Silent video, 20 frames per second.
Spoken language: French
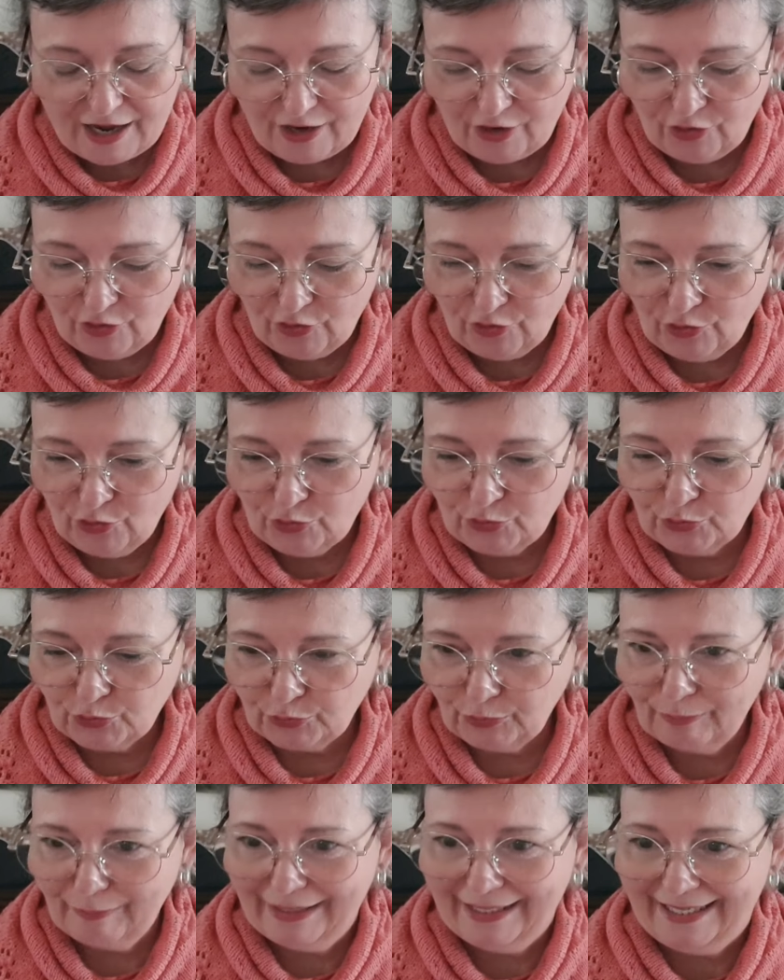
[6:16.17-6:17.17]
euh, le nom
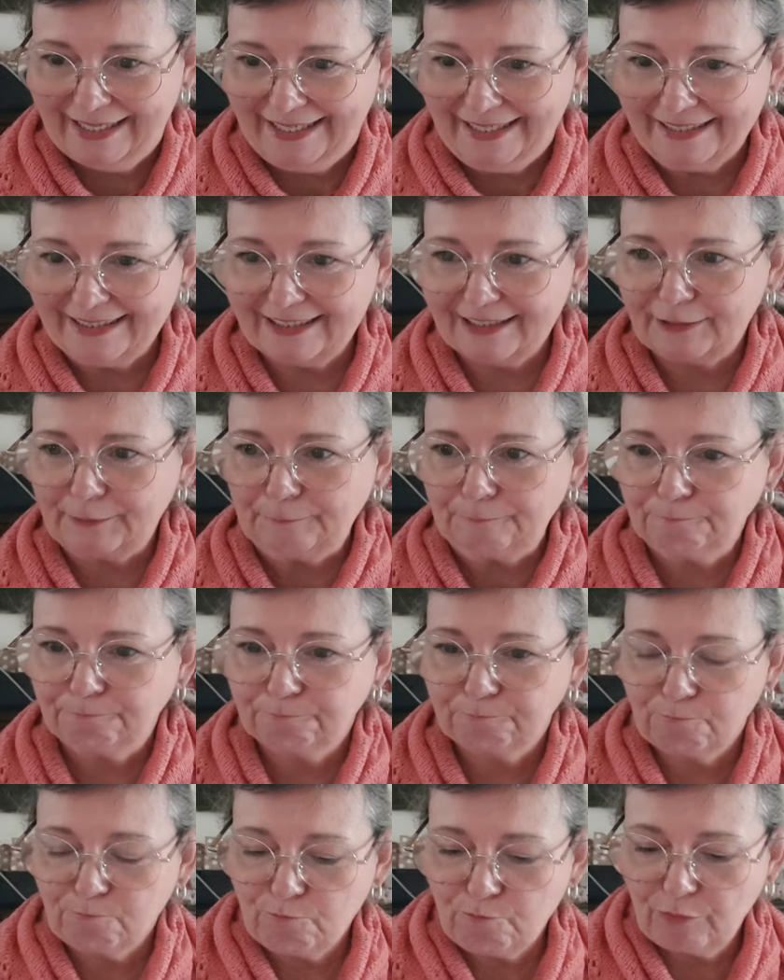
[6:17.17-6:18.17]
de mes laines.
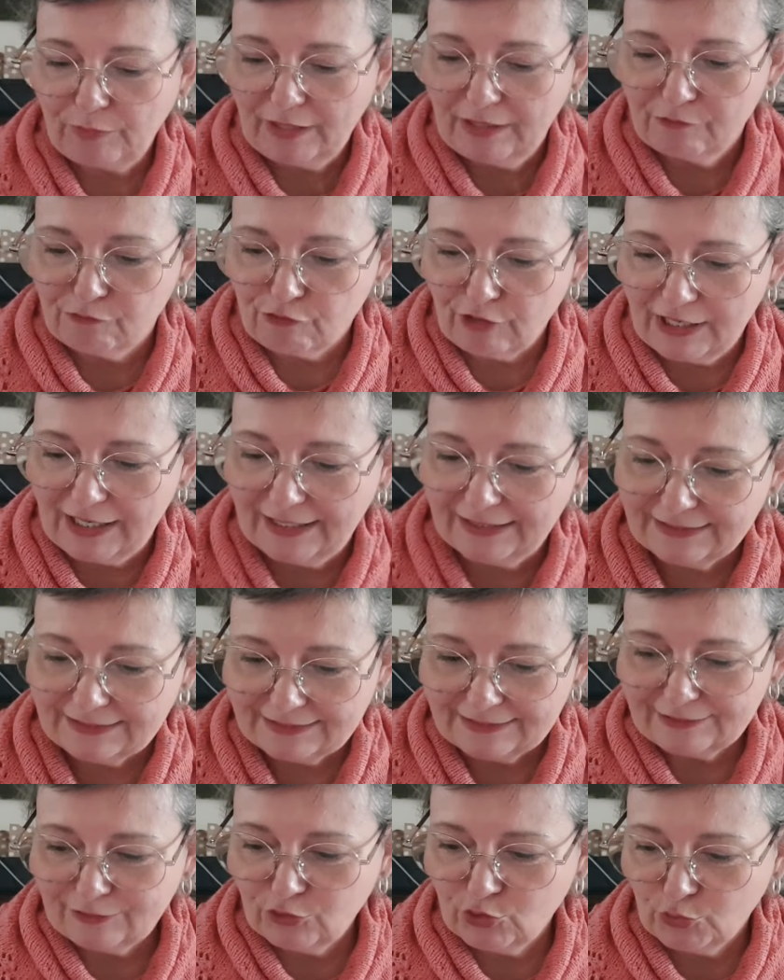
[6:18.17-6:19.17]
Voilà,
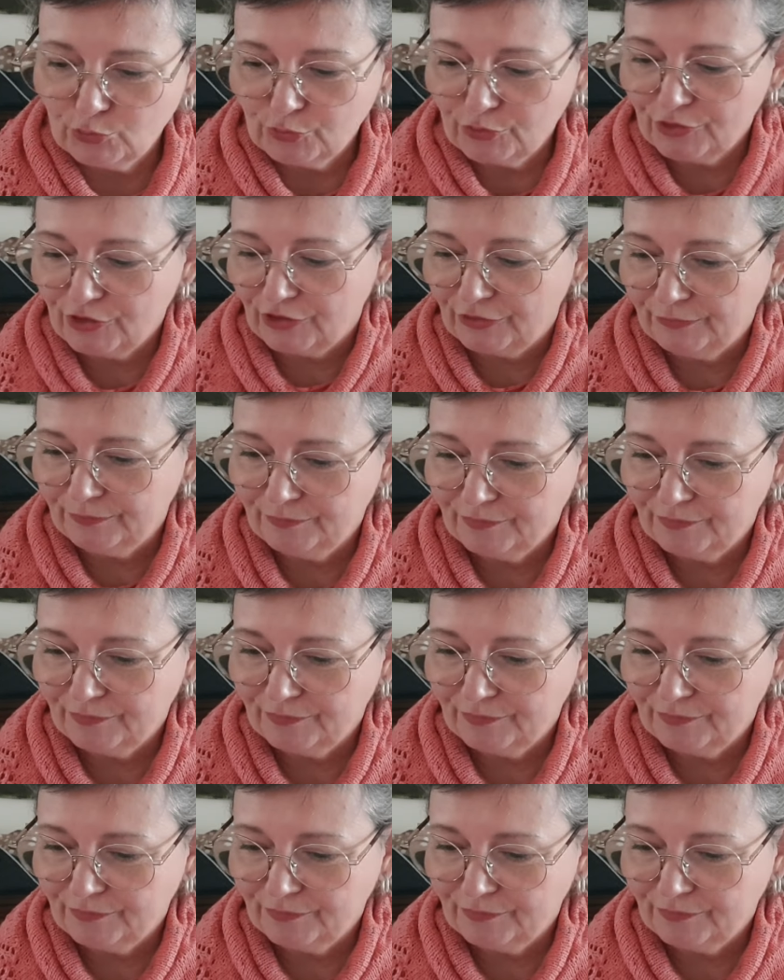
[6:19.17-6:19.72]
donc